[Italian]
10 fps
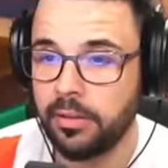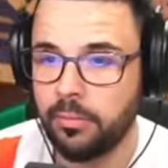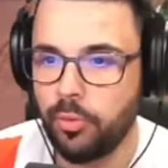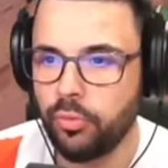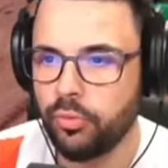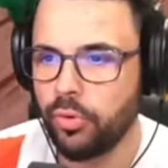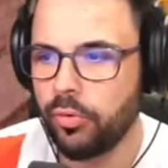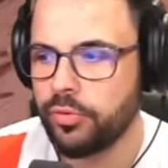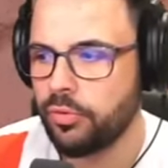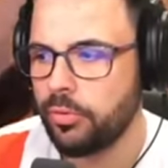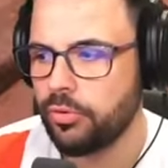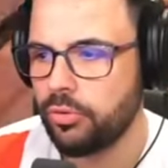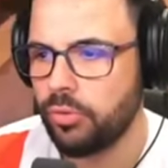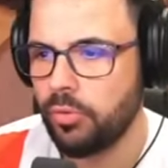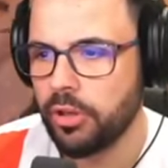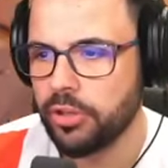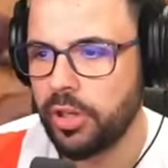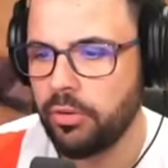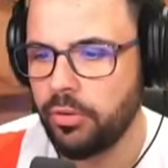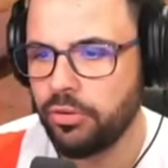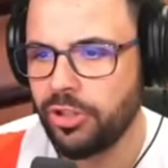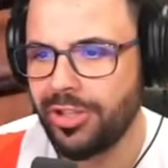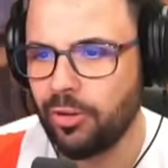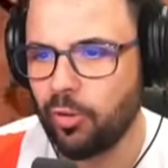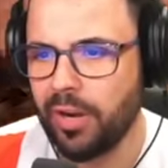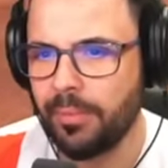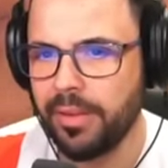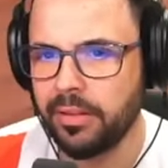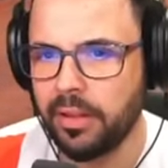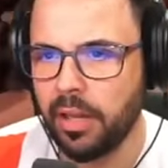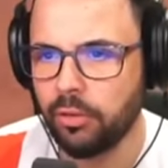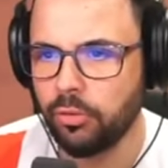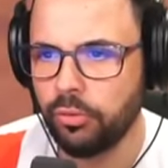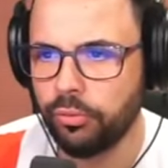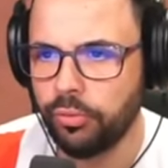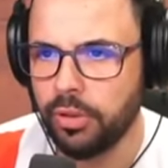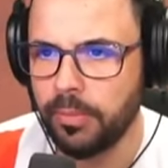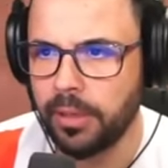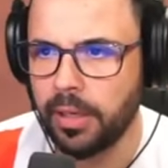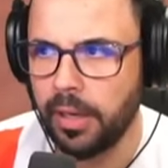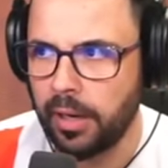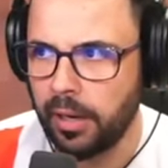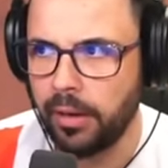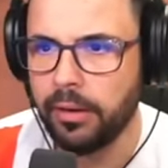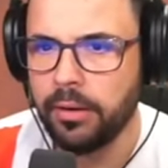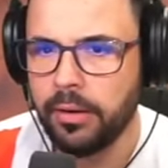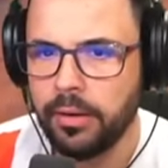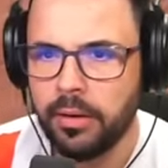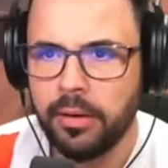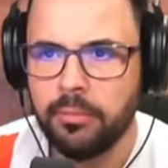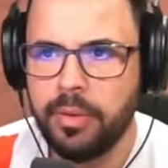del mio futuro questo progetto qua. Cioè io ci credo veramente tanto nel food perché mi